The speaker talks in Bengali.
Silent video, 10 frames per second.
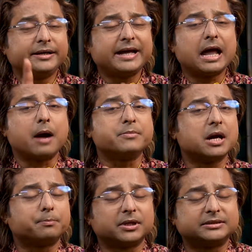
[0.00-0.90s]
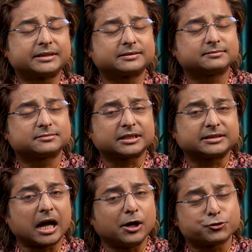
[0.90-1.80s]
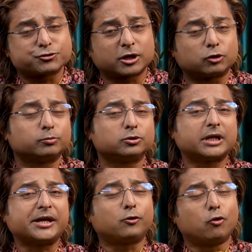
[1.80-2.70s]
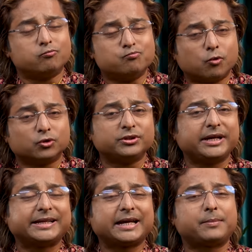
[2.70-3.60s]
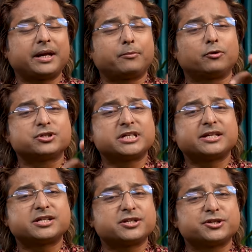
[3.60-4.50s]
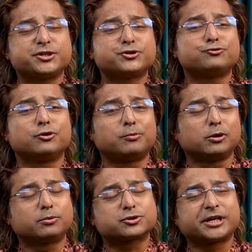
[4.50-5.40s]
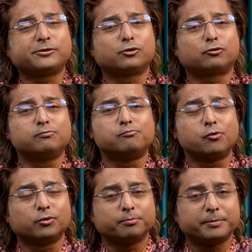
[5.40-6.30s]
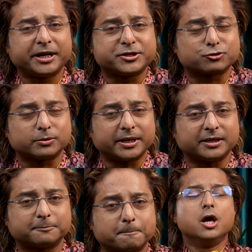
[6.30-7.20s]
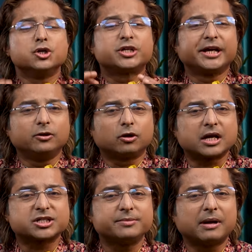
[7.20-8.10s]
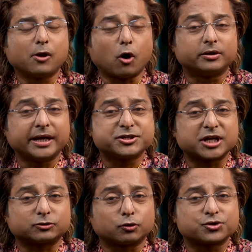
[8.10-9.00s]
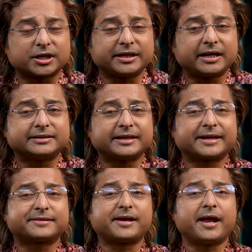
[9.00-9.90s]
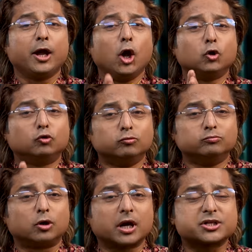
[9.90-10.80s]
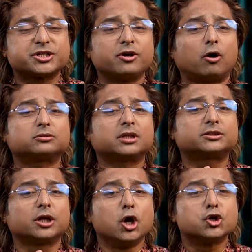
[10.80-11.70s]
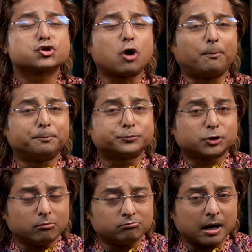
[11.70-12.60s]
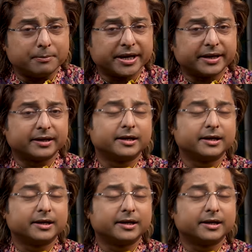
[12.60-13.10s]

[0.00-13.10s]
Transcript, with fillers: নিয়ে আমি আপনাদের সাথে আলোচনা করব তাই খুব মন দিয়ে দেখবেন এবং যে যে জিনিসগুলো বলবো সেগুলো খুব মেনে চলবেন সিংহ রাশি বা লগ্নের জাতক জাতিকাদের ক্ষেত্রে কুম্ভ রাশি অর্থাৎ সপ্তম ভাবে